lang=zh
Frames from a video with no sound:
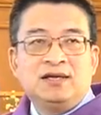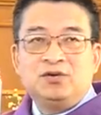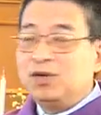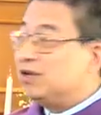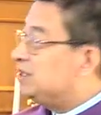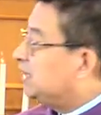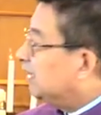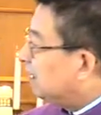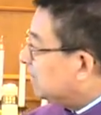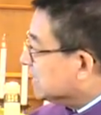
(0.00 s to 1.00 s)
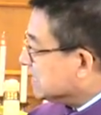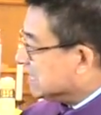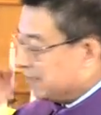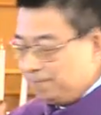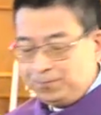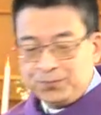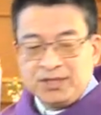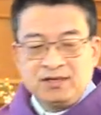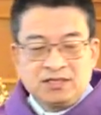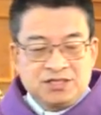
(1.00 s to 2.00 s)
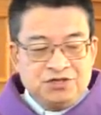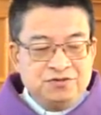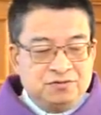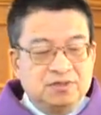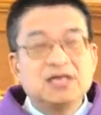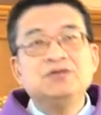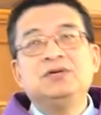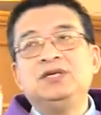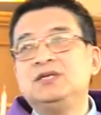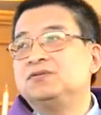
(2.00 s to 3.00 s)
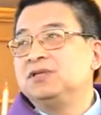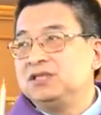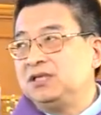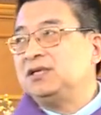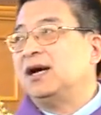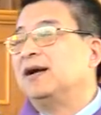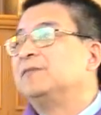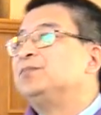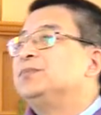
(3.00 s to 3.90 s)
但是我要强调的是，只有跟随耶稣的信仰。